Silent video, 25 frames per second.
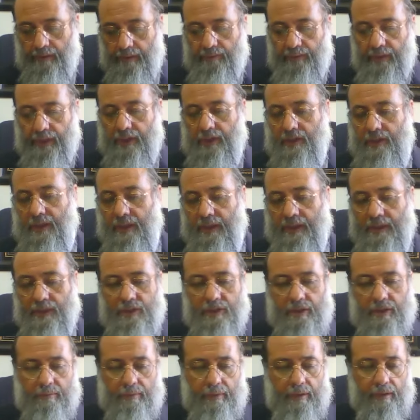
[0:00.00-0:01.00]
Rish
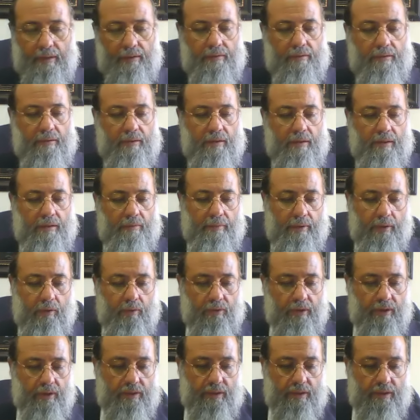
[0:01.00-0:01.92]
Lakishama, Par contre,